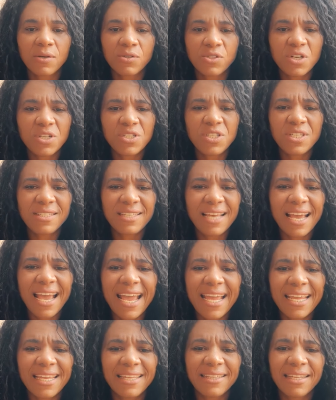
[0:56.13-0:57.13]
Se eu dizer,
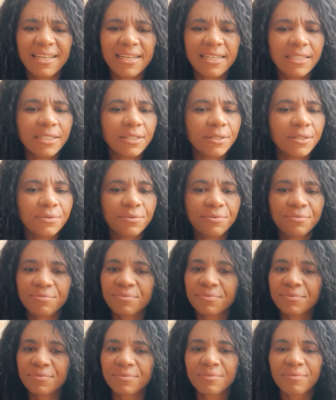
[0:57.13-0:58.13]
ei, não,
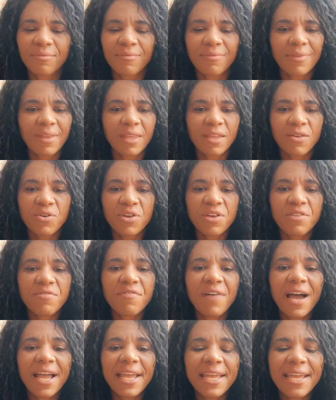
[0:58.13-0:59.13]
que
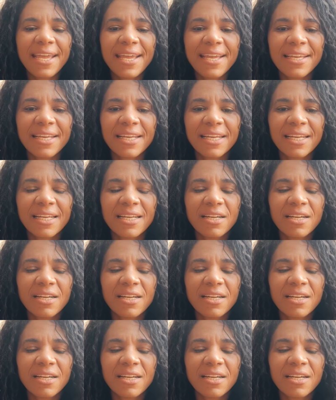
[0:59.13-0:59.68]
vai, ei,